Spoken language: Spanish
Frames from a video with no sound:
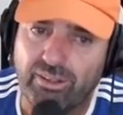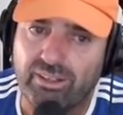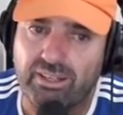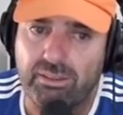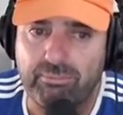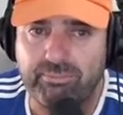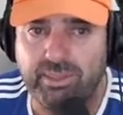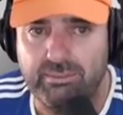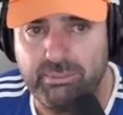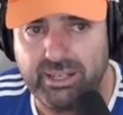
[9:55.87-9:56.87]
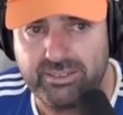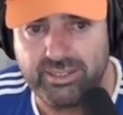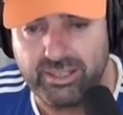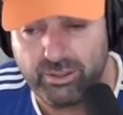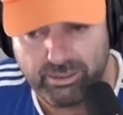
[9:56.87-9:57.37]
RAID. Me parece
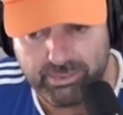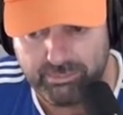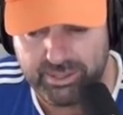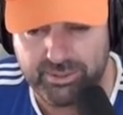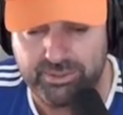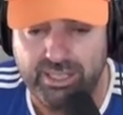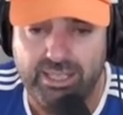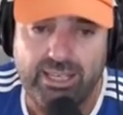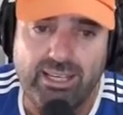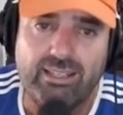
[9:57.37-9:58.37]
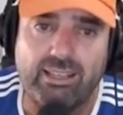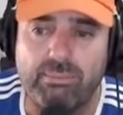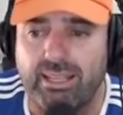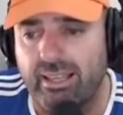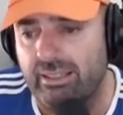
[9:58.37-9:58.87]
que no hay permisos. También le he